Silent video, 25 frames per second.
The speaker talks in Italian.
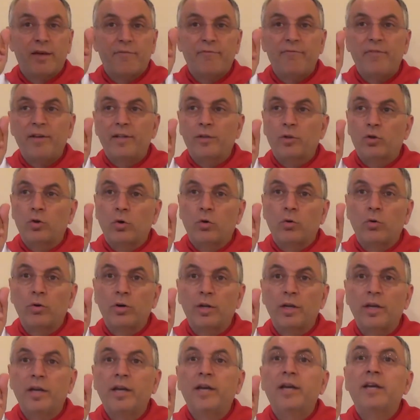
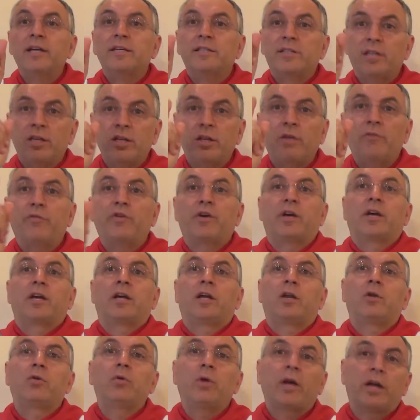avventori. Significa
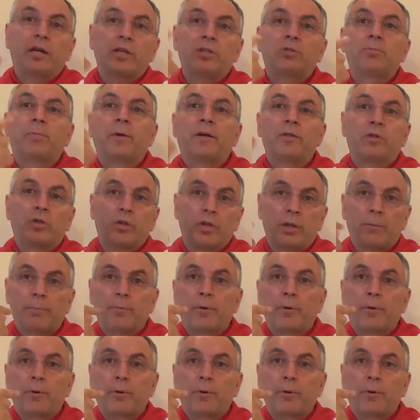che lui ha rispetto del